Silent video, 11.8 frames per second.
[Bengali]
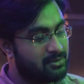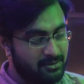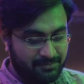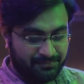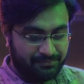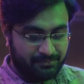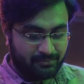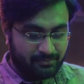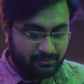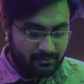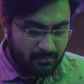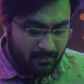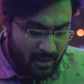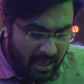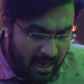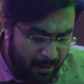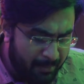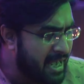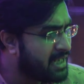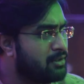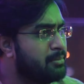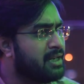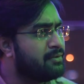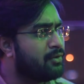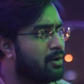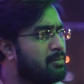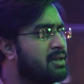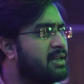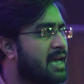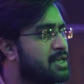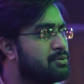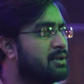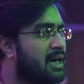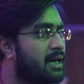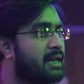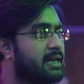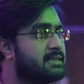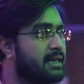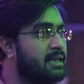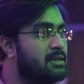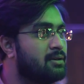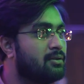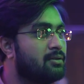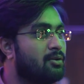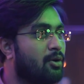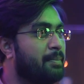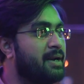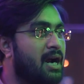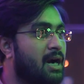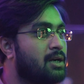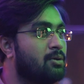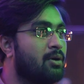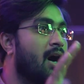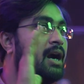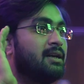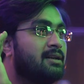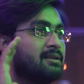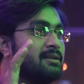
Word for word: স্বাগত আমরা একদম ইনফর্মাল ক্যাজুয়াল আড্ডায় যাই ওপেন হার্ট টু হার্ট